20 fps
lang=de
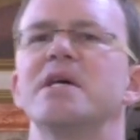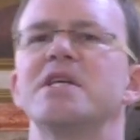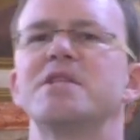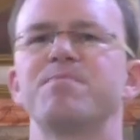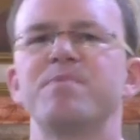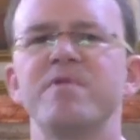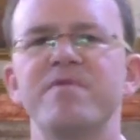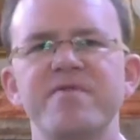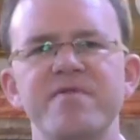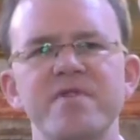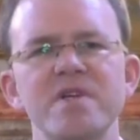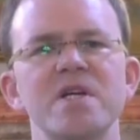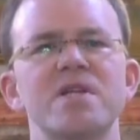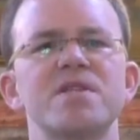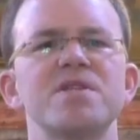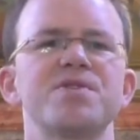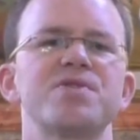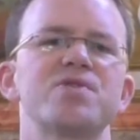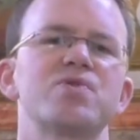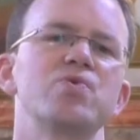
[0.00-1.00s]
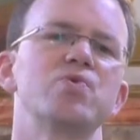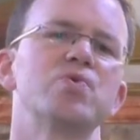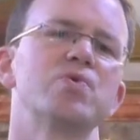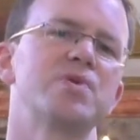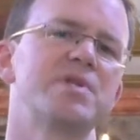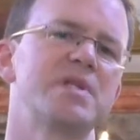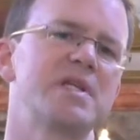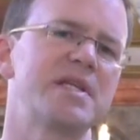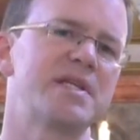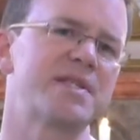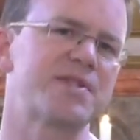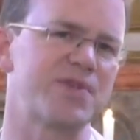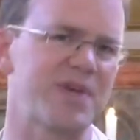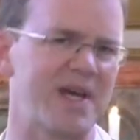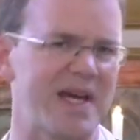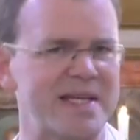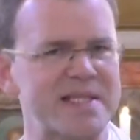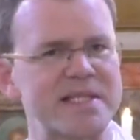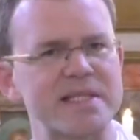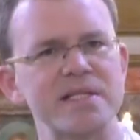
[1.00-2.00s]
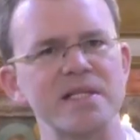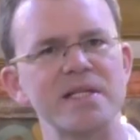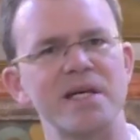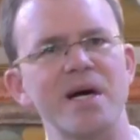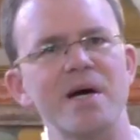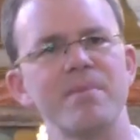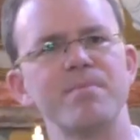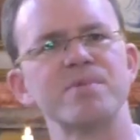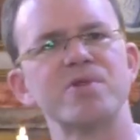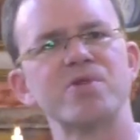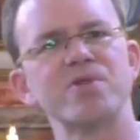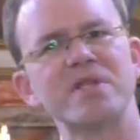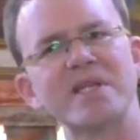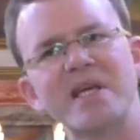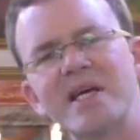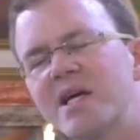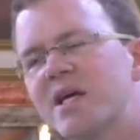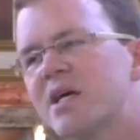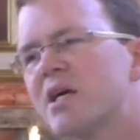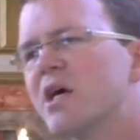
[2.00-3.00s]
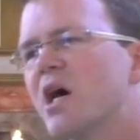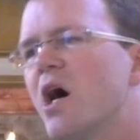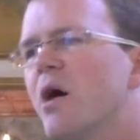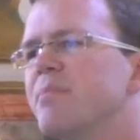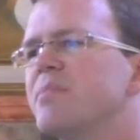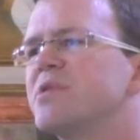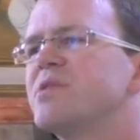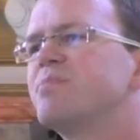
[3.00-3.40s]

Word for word: Es bewirkt, dass du und ich zu essen haben, zu trinken haben.